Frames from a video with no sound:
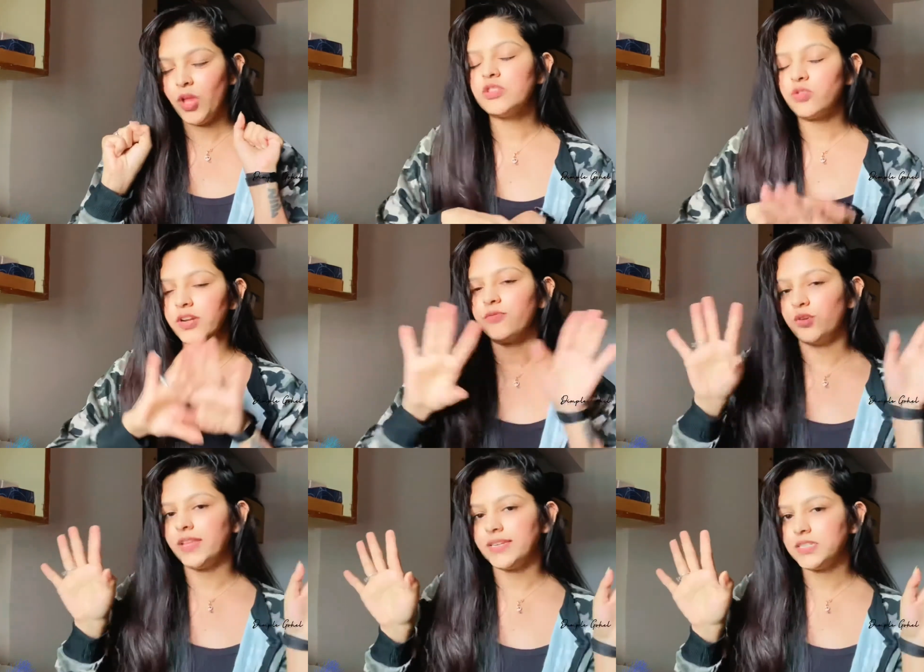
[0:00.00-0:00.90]
सॉरी फॉर
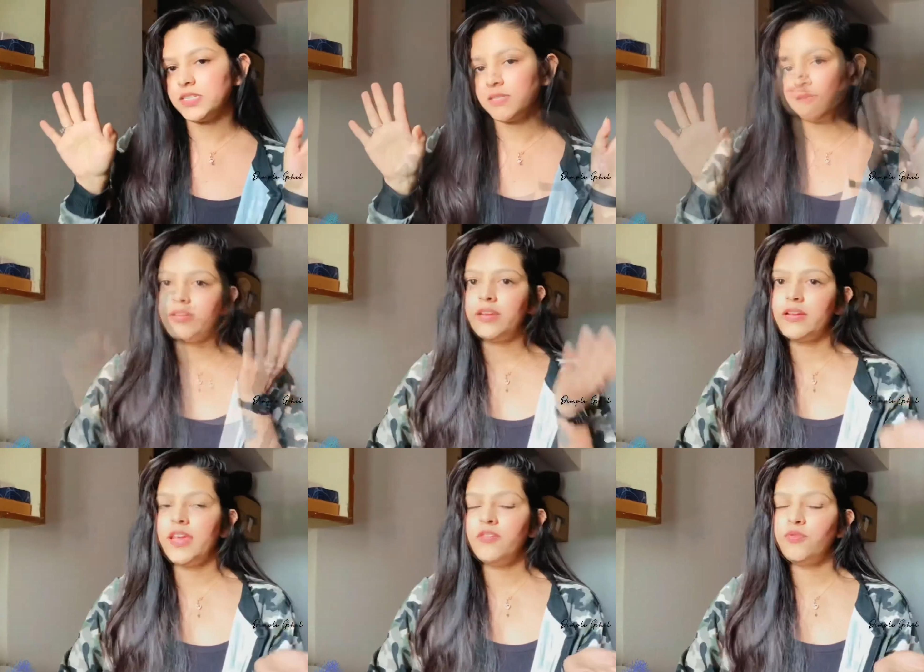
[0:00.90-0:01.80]
देट सॉरी
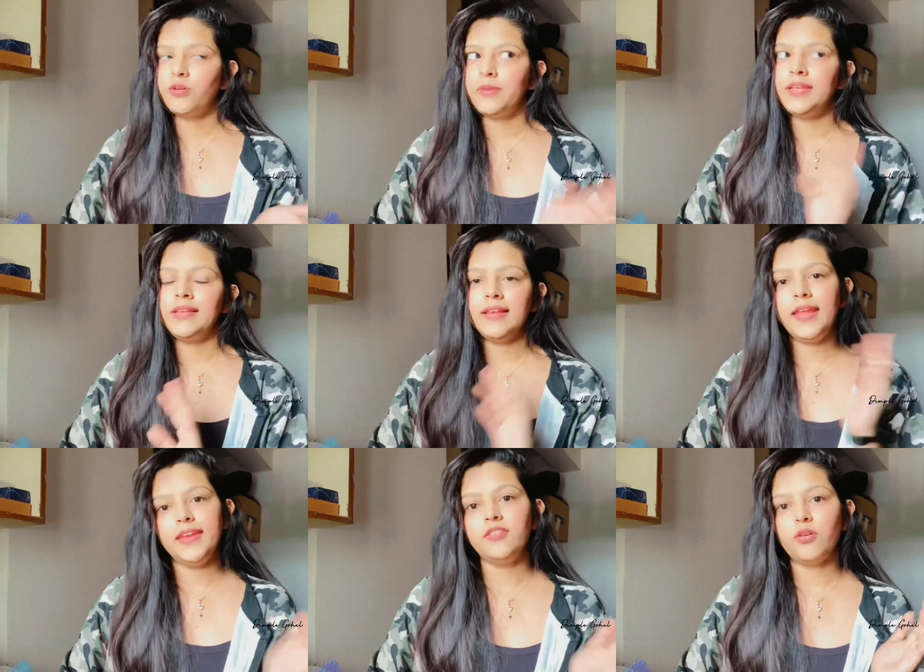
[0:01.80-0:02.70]
अगेन फॉर बींग
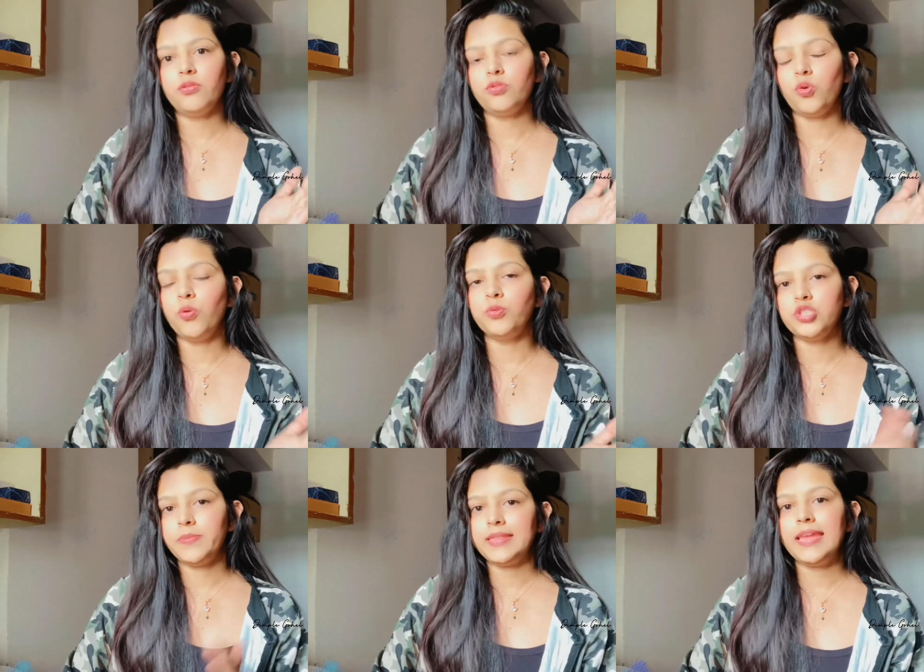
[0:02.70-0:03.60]
लेट तो मुझे
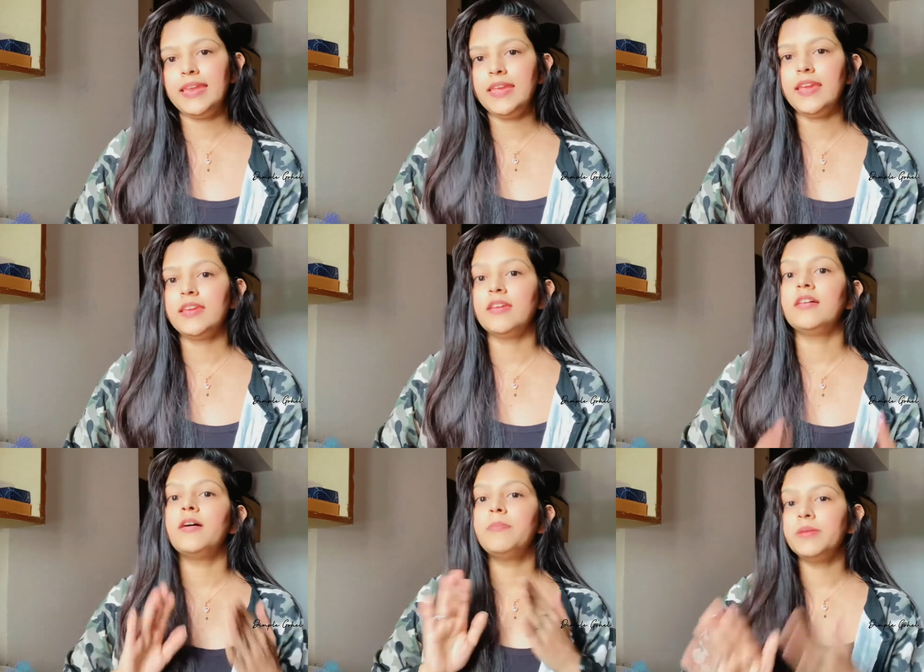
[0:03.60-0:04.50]
पता नहीं है कि
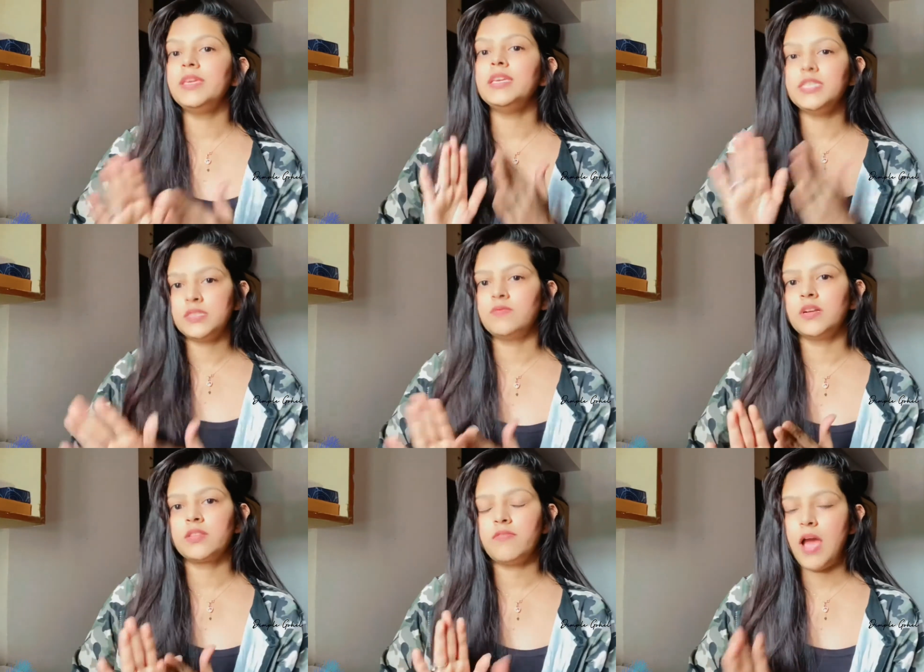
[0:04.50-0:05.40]
अभी इस
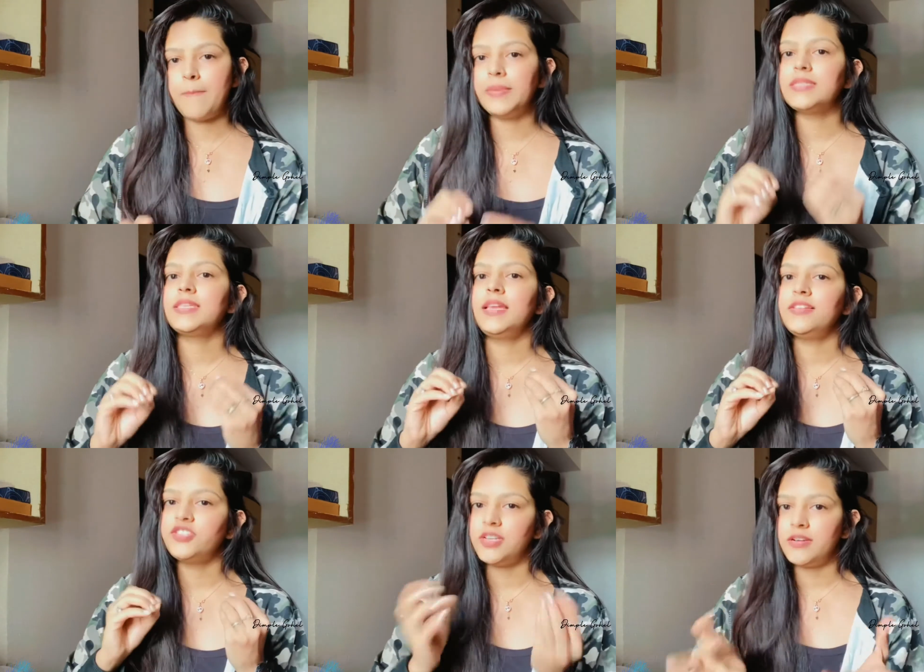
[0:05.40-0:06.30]
वक्त वहाँ पे सेल
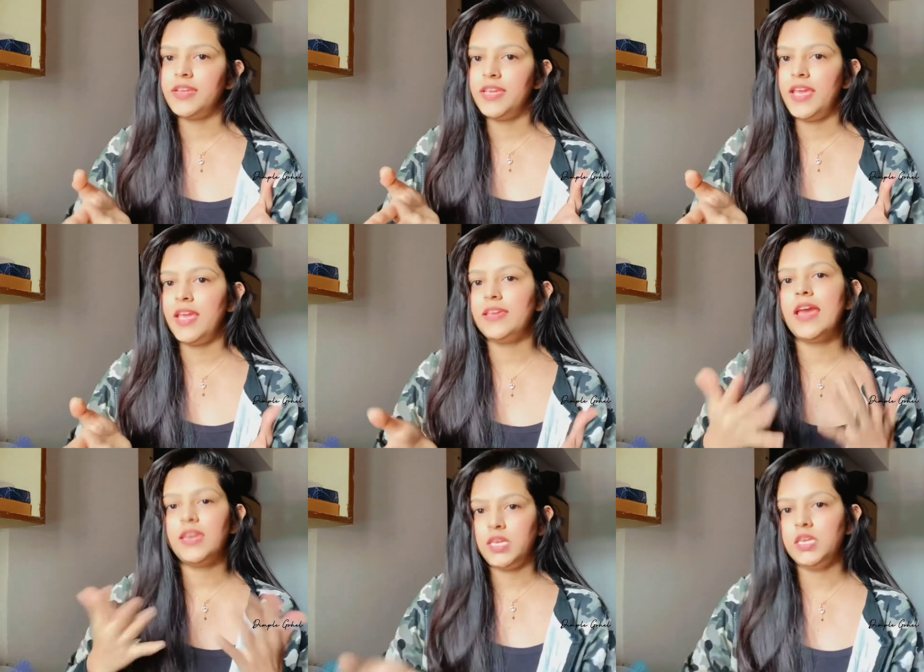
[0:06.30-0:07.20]
चल रही है या
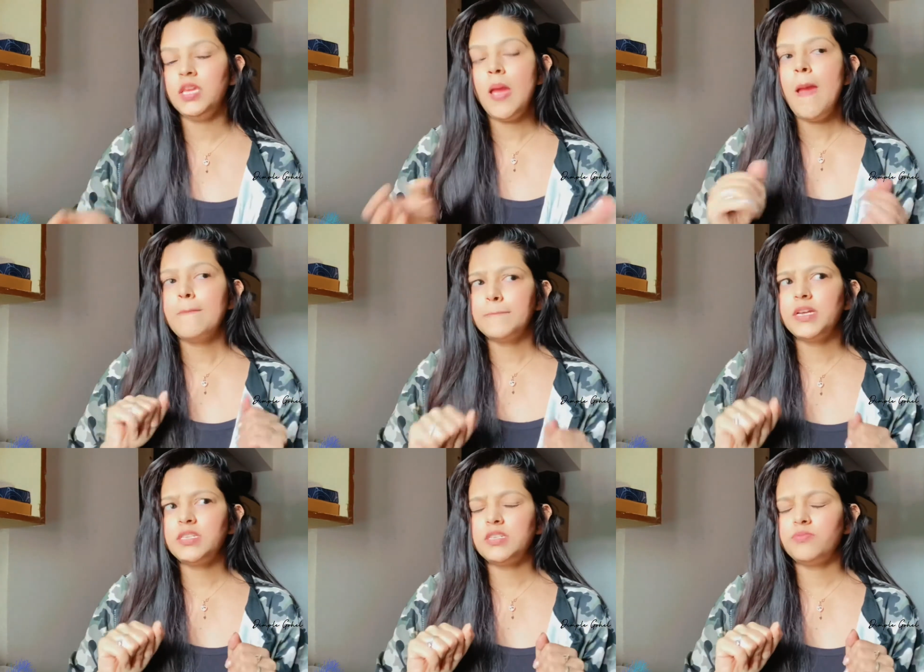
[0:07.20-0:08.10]
नहीं
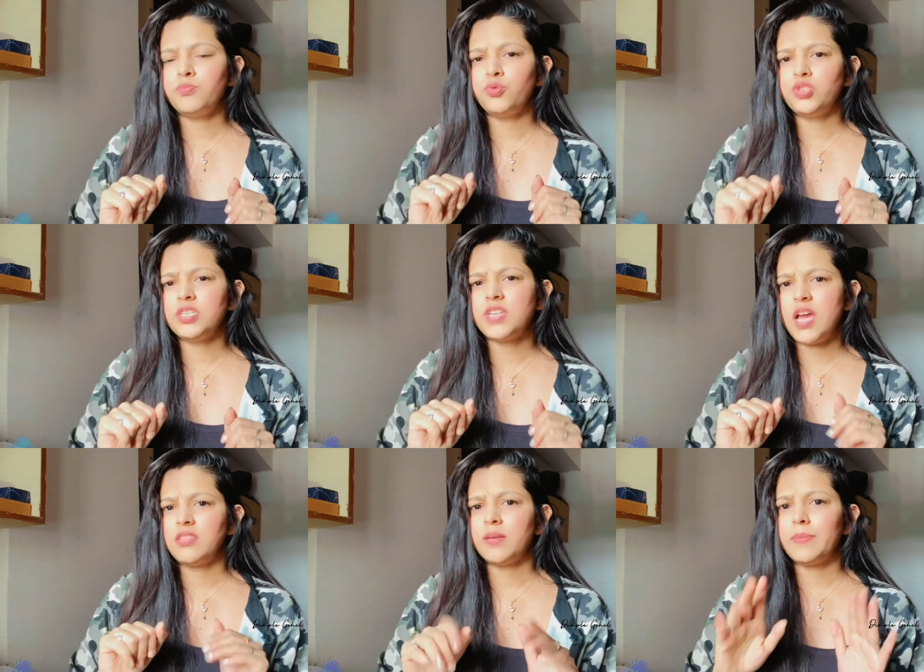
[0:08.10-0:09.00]
बट मुझे जहाँ
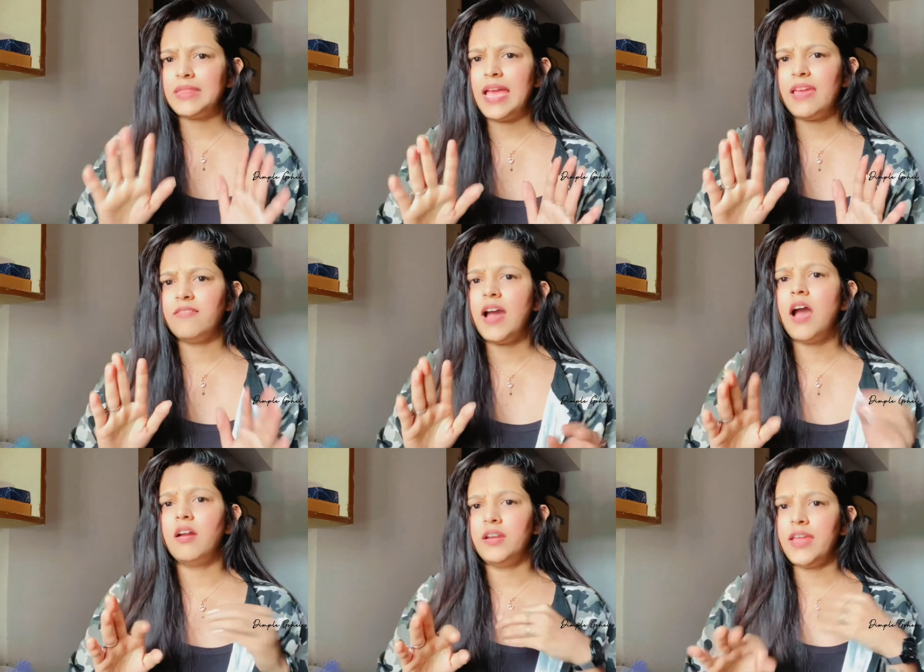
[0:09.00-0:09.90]
तक पता है वहाँ
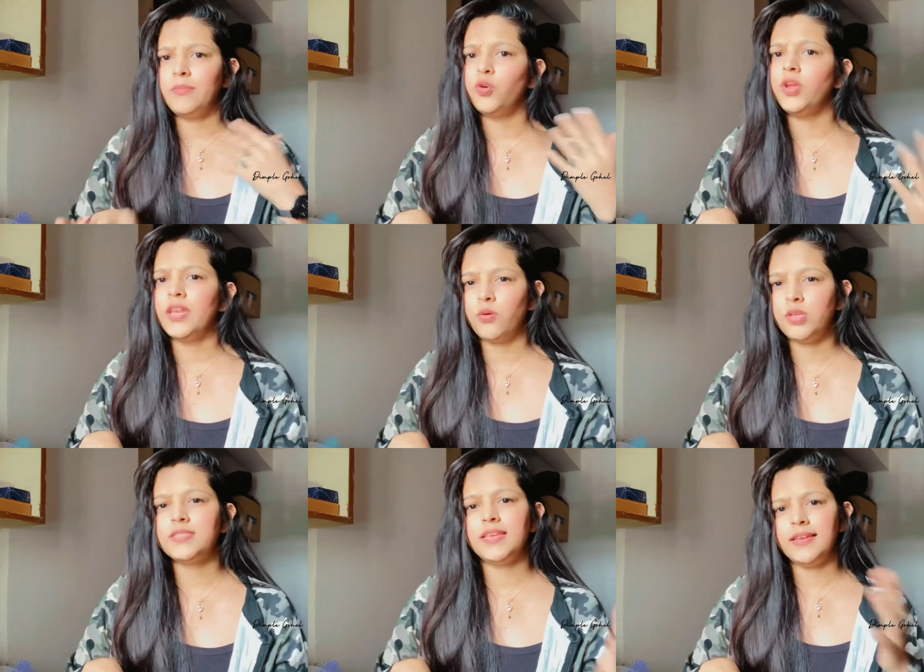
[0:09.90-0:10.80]
हर टाइम कोई ना कोई
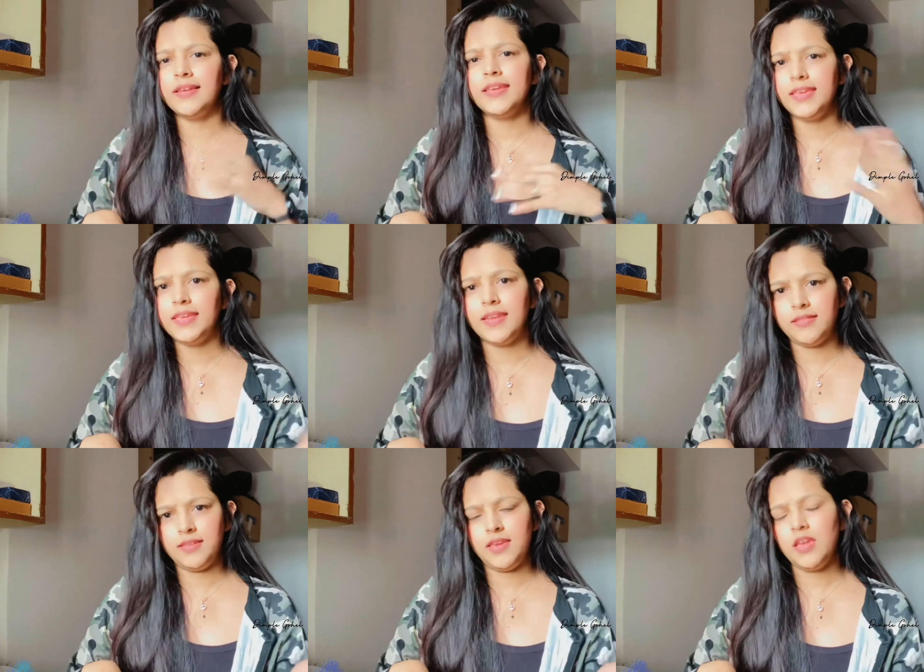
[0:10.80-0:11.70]
सेल लगी ही
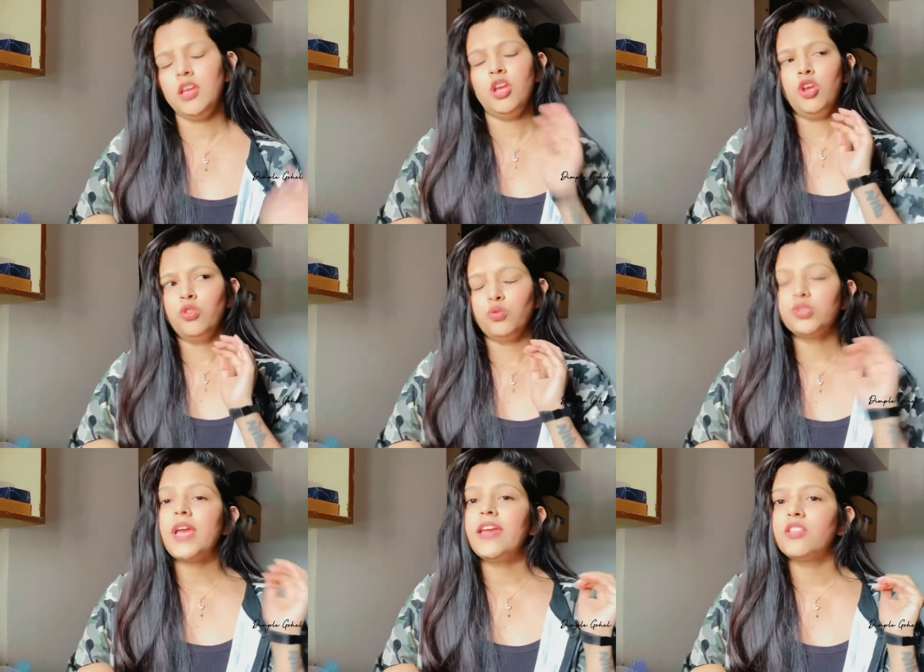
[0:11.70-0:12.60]
रहती है तो
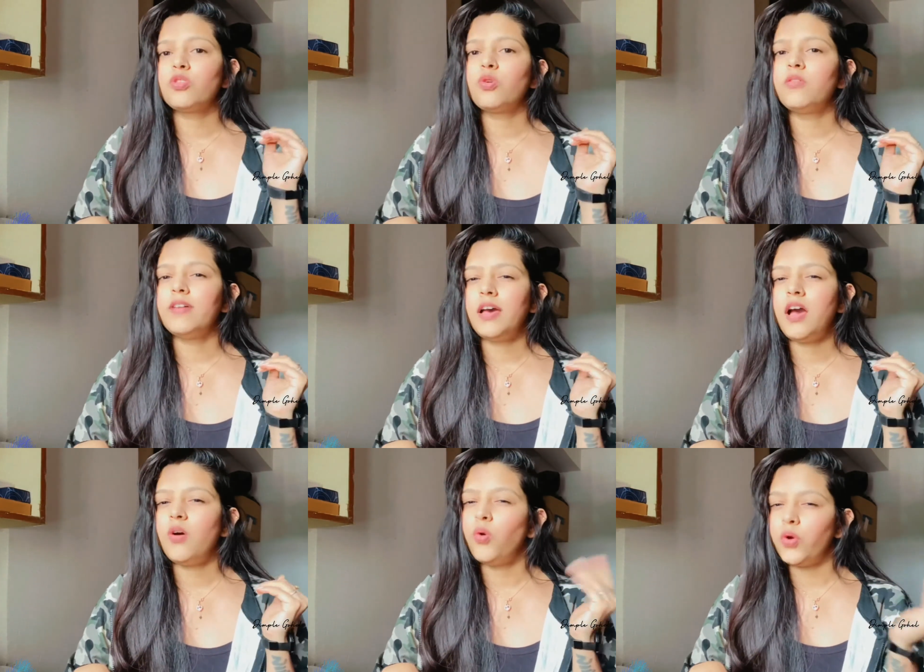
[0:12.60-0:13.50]
शायद तो
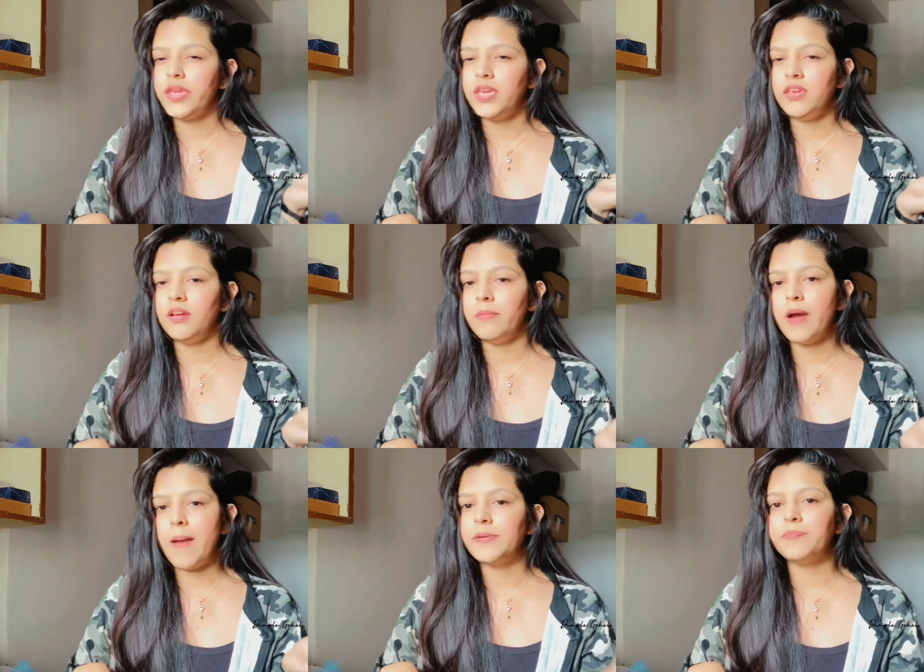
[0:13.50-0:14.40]
वहाँ होगी ही अब
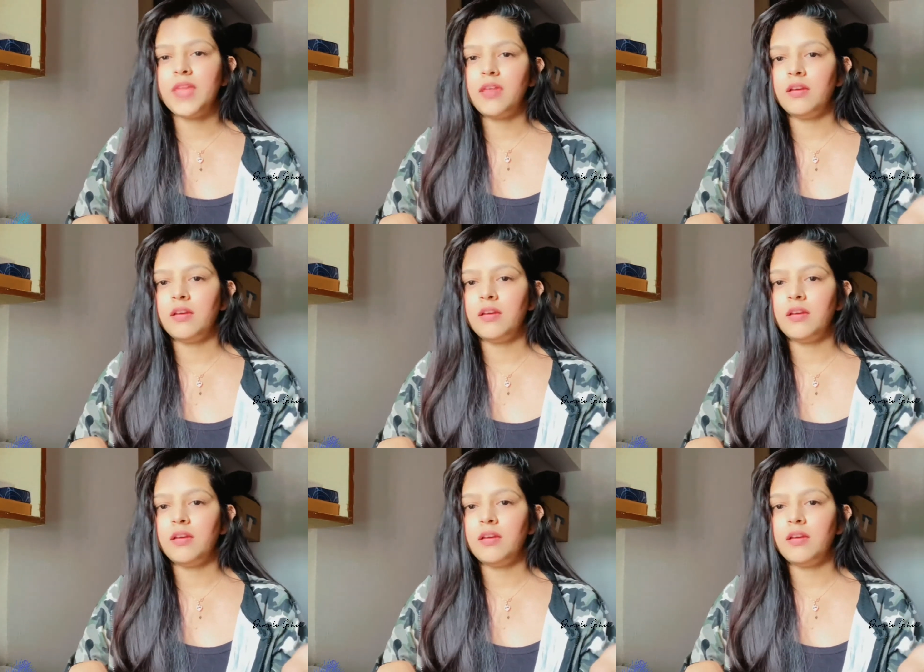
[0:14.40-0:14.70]
आप अपना